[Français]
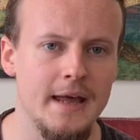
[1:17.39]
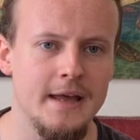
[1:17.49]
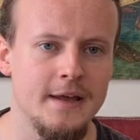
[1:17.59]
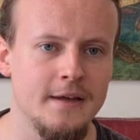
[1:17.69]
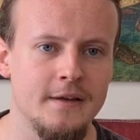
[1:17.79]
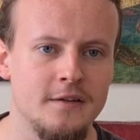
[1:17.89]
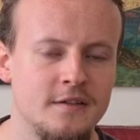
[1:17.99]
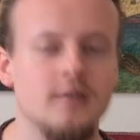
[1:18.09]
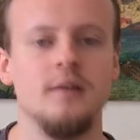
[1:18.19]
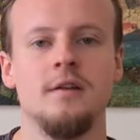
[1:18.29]
Et
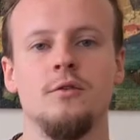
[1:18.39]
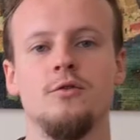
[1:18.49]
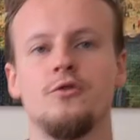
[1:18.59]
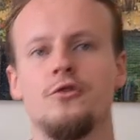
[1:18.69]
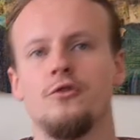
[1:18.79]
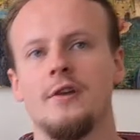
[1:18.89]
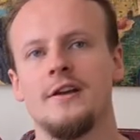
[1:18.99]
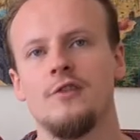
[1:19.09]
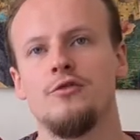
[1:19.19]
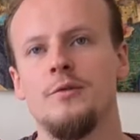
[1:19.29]
c'est une chose sur
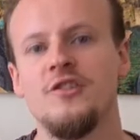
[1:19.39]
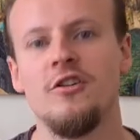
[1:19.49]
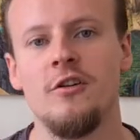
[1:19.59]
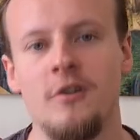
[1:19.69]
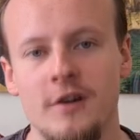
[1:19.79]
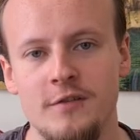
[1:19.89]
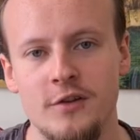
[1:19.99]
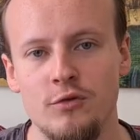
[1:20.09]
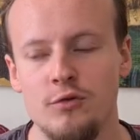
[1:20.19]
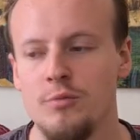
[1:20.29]
laquelle je suis déjà en
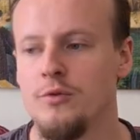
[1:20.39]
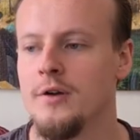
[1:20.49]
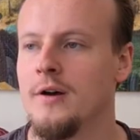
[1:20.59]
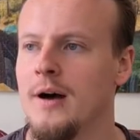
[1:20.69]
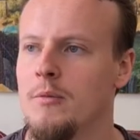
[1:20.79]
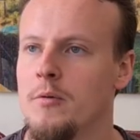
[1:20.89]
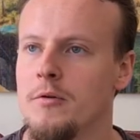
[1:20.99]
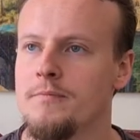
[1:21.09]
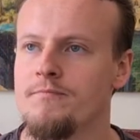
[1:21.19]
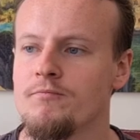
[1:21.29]
réflexion depuis un,
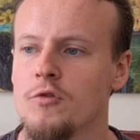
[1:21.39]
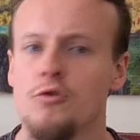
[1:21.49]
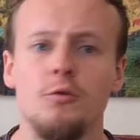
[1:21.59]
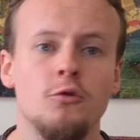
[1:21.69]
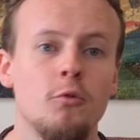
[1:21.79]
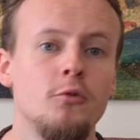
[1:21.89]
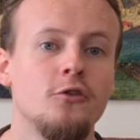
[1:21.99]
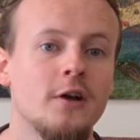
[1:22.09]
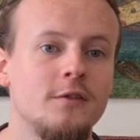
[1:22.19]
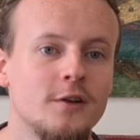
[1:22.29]
moment. Je suis d'autant
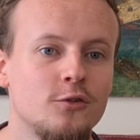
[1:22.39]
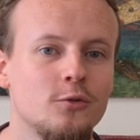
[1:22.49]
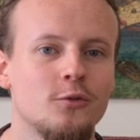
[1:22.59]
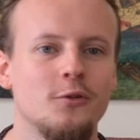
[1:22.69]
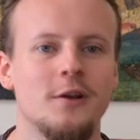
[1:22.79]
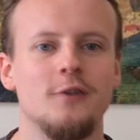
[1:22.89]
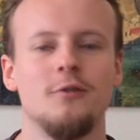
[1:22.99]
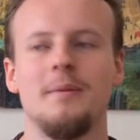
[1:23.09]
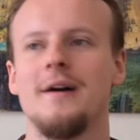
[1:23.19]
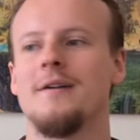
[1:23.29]
plus en réflexion que
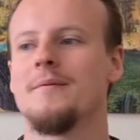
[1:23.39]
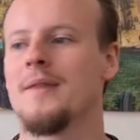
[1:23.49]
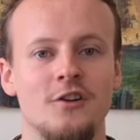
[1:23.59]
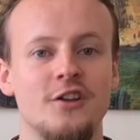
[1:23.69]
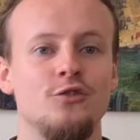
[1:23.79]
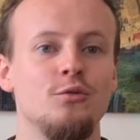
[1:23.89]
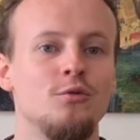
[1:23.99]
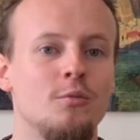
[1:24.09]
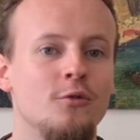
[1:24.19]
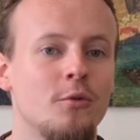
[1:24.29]
quelque part, j'assume
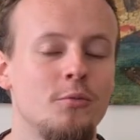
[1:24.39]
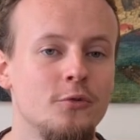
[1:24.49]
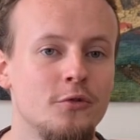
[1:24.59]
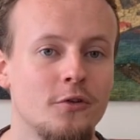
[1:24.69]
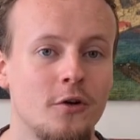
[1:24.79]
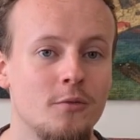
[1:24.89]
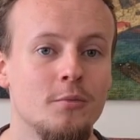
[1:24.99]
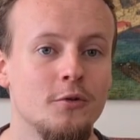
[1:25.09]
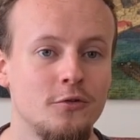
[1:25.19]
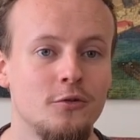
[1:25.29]
de plus en plus euh,
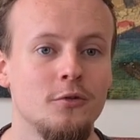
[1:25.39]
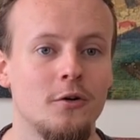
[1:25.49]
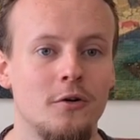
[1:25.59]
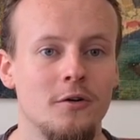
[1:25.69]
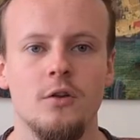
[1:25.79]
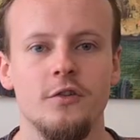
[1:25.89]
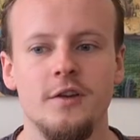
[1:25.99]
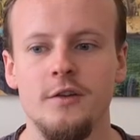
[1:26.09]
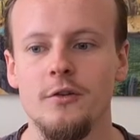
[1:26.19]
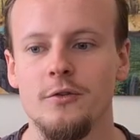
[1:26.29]
une posture euh,
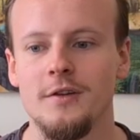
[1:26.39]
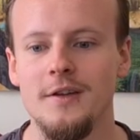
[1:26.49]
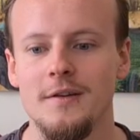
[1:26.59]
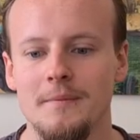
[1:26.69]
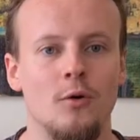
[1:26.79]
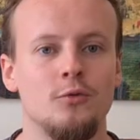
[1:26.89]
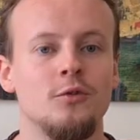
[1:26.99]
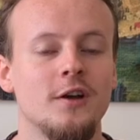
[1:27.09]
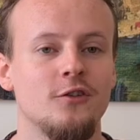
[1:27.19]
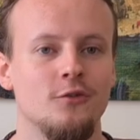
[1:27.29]
d'enseignant, de guide. En
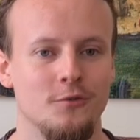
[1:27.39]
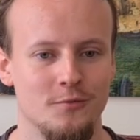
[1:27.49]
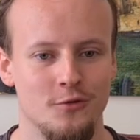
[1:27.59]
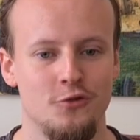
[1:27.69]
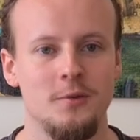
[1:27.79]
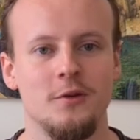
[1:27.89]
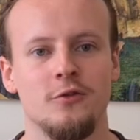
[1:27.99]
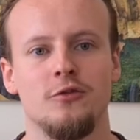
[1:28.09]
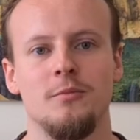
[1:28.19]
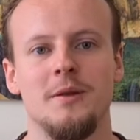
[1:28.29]
tout cas, je, suis dans
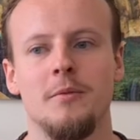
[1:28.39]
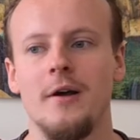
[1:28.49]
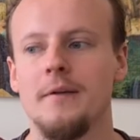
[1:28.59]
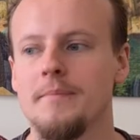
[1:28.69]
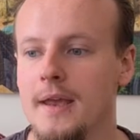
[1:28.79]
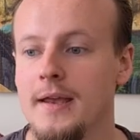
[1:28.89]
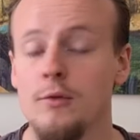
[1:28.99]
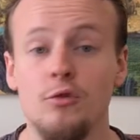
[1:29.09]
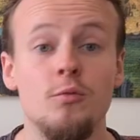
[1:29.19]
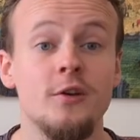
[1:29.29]
ce cheminement-là. Et
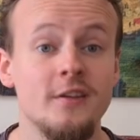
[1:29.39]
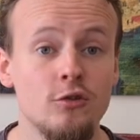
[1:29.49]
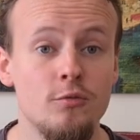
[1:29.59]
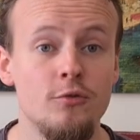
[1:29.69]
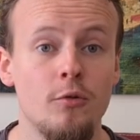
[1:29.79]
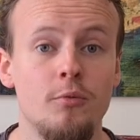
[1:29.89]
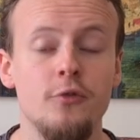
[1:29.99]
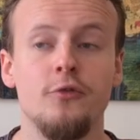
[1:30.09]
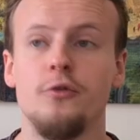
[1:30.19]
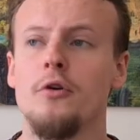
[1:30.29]
donc je me questionne de plus en
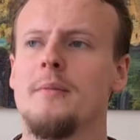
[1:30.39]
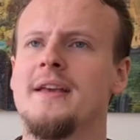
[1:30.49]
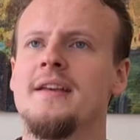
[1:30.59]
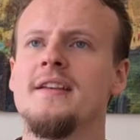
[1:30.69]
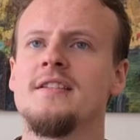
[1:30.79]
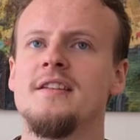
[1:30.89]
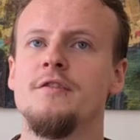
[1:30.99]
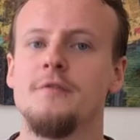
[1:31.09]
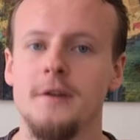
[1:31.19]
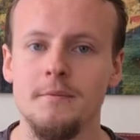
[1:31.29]
plus sur mais qu'est-ce
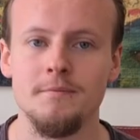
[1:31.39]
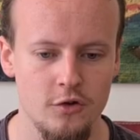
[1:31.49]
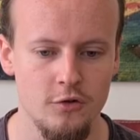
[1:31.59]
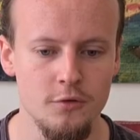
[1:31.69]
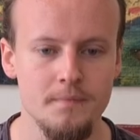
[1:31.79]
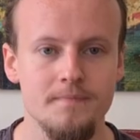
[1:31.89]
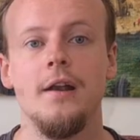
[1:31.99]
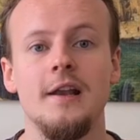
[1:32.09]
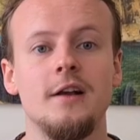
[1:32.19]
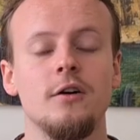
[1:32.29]
qui fait que
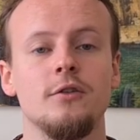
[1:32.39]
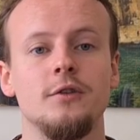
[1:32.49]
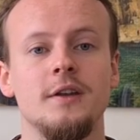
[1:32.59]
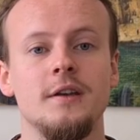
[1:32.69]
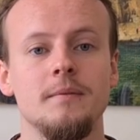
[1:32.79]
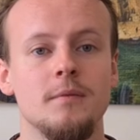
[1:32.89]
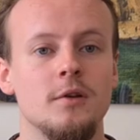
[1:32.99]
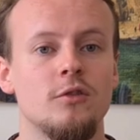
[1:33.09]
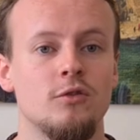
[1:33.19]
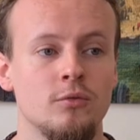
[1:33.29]
les cordonniers
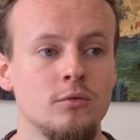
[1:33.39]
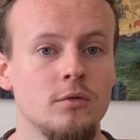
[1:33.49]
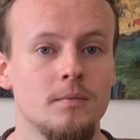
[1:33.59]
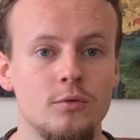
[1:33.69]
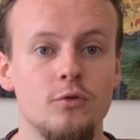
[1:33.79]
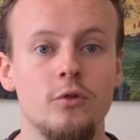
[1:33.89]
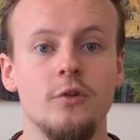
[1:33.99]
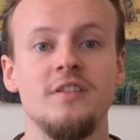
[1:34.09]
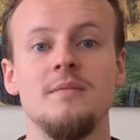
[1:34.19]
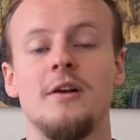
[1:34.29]
sont toujours
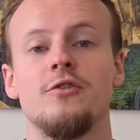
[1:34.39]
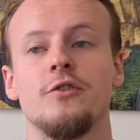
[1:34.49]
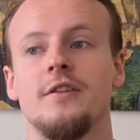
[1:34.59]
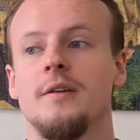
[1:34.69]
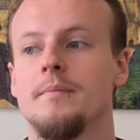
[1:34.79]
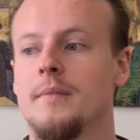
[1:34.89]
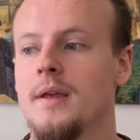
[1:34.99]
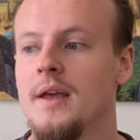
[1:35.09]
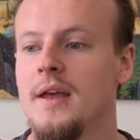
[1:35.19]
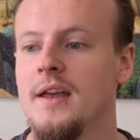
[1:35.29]
aussi mal chaussés
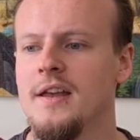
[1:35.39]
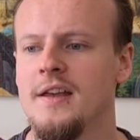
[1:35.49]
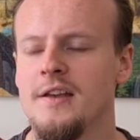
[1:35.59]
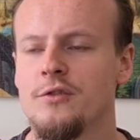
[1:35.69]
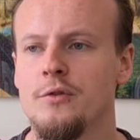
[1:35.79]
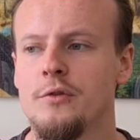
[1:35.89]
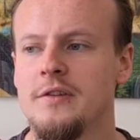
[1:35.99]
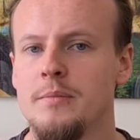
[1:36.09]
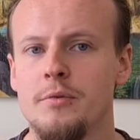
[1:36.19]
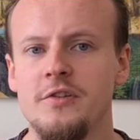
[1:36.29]
et est-ce que
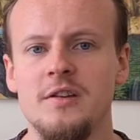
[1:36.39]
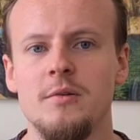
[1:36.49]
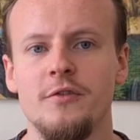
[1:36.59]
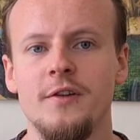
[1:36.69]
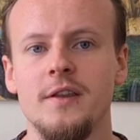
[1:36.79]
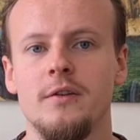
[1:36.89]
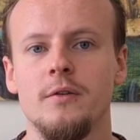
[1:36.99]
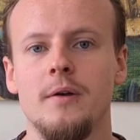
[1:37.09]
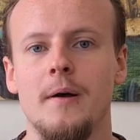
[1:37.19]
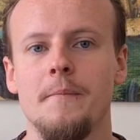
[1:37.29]
c'est possible en fait
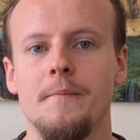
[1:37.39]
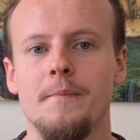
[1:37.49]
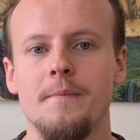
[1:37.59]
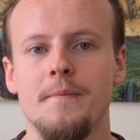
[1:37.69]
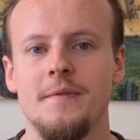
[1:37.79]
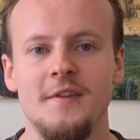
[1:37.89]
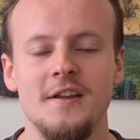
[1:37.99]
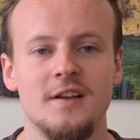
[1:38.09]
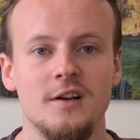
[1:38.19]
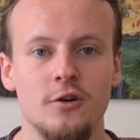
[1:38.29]
de,
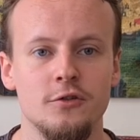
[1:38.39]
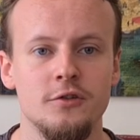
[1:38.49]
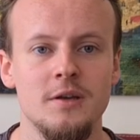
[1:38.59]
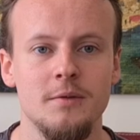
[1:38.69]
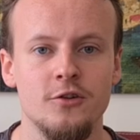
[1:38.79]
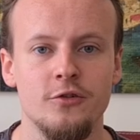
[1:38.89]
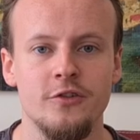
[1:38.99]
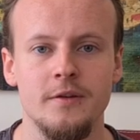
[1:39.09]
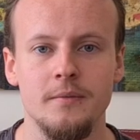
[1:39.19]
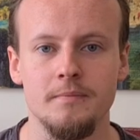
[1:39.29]
d'être un cordonnier bien
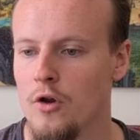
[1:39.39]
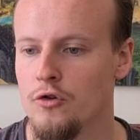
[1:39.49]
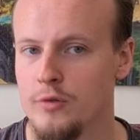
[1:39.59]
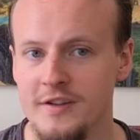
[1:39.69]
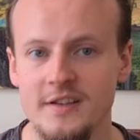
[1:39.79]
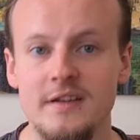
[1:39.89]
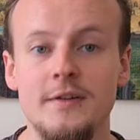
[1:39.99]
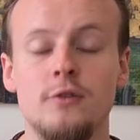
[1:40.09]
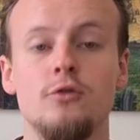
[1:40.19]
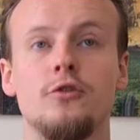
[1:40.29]
chaussé. Je dois dire
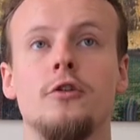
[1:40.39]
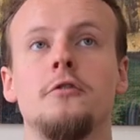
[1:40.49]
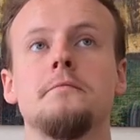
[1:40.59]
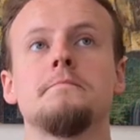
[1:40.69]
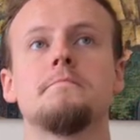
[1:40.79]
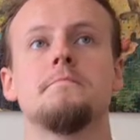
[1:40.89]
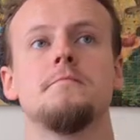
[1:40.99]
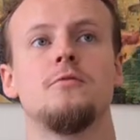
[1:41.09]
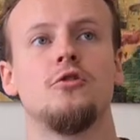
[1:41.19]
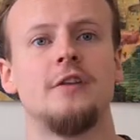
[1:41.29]
qu'avec le temps,
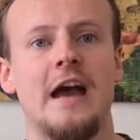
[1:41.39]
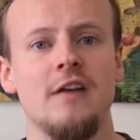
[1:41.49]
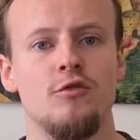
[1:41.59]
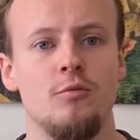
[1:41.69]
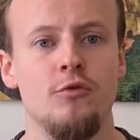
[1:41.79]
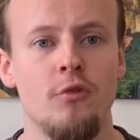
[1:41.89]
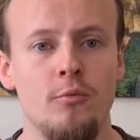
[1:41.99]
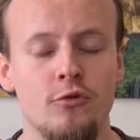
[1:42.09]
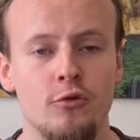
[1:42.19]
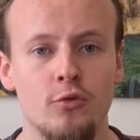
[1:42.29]
j'en arrive de plus en
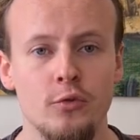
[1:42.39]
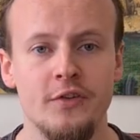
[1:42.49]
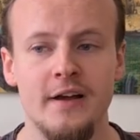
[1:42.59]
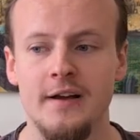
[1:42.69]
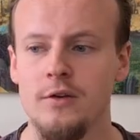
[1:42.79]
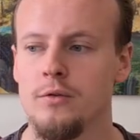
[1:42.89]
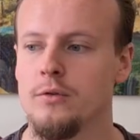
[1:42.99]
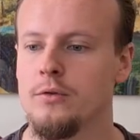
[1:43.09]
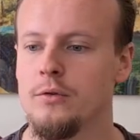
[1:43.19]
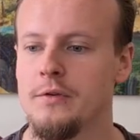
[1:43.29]
plus au constat
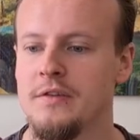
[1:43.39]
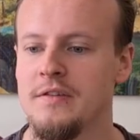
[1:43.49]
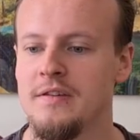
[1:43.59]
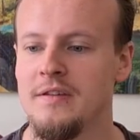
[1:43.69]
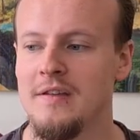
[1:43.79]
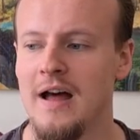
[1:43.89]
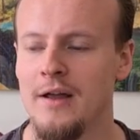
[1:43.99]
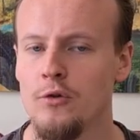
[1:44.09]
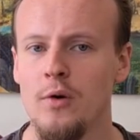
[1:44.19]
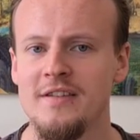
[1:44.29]
que à un
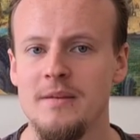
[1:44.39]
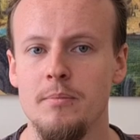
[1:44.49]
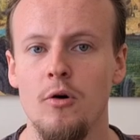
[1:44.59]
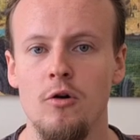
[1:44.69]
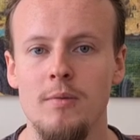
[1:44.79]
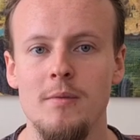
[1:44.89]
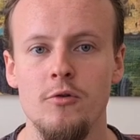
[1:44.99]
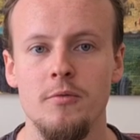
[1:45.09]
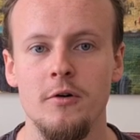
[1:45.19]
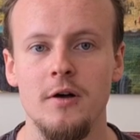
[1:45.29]
endroit c'est
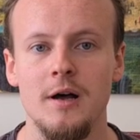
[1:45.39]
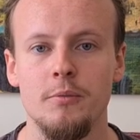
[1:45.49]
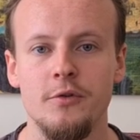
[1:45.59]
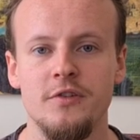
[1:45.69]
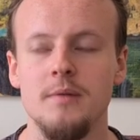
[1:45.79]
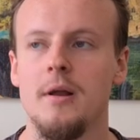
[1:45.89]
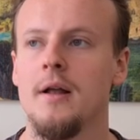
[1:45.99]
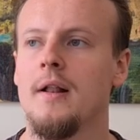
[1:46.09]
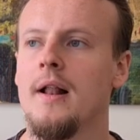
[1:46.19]
probablement impossible.